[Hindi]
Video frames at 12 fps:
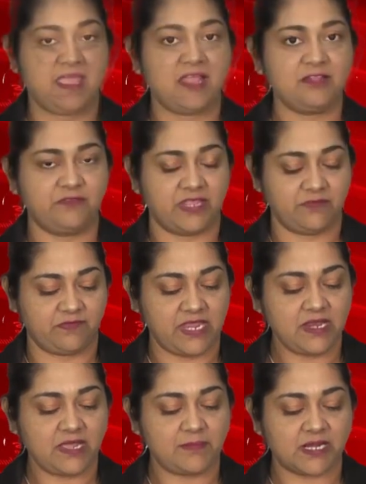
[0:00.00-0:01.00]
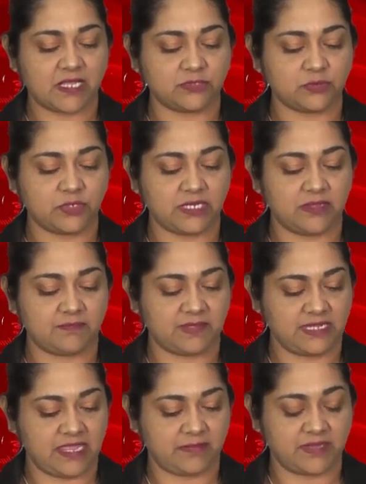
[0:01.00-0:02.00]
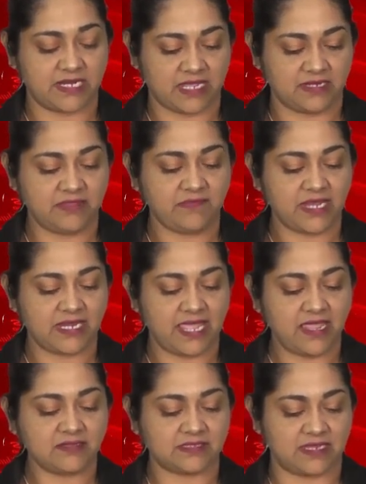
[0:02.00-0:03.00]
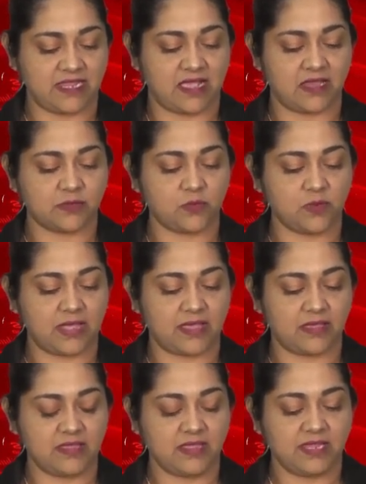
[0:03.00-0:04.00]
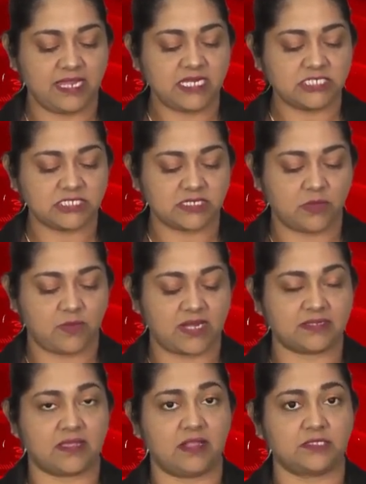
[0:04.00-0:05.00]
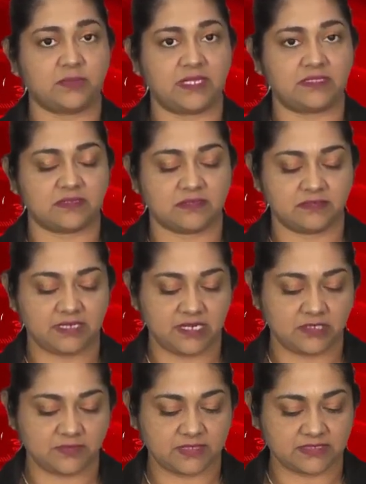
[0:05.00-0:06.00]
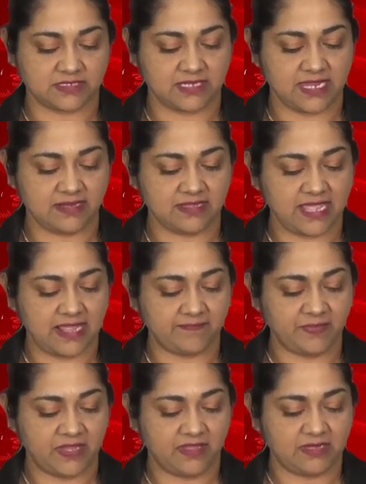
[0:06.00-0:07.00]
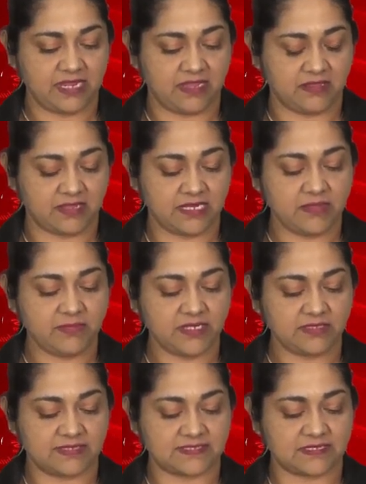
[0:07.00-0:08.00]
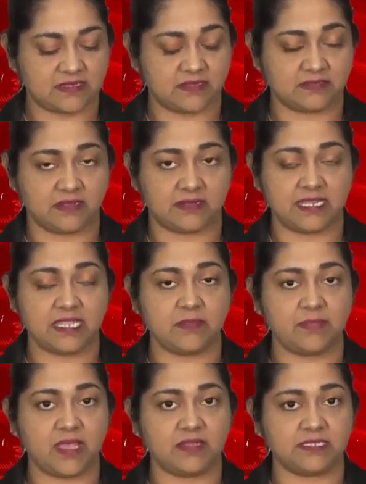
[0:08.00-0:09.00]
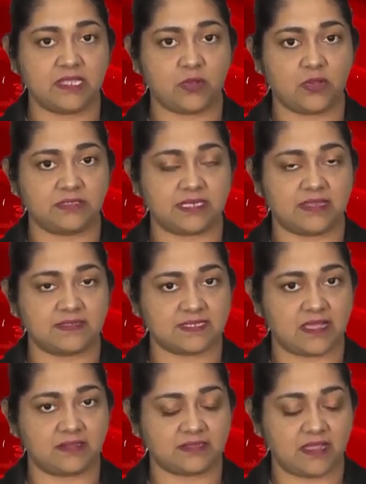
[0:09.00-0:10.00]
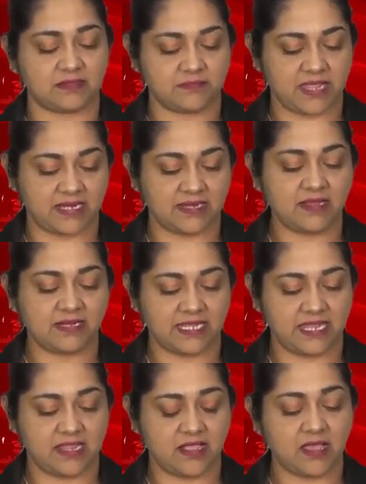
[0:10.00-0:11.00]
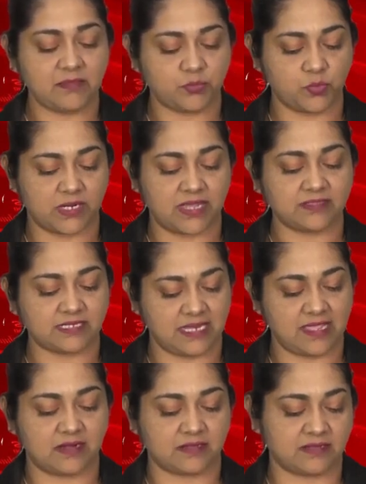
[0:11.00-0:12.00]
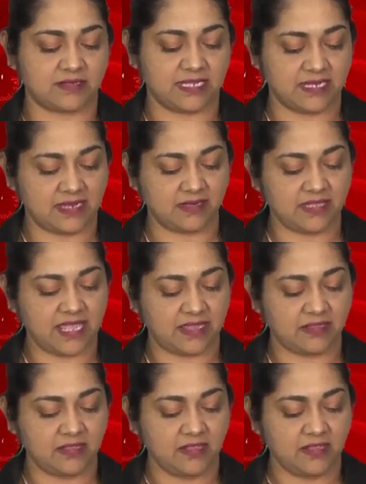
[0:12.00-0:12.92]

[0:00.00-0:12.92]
एलफीफी लैबोरेटोरियम ये बनाने वाले हैं तैयार होगा ट्वेंटक क्वार्टाल ट्वेंटक के लिए ये करीबन दस्तखत करने के बाद ये कॉन्ट्रैक्ट सात आठ महीना लगेगा पूरा तैयार करने के लिए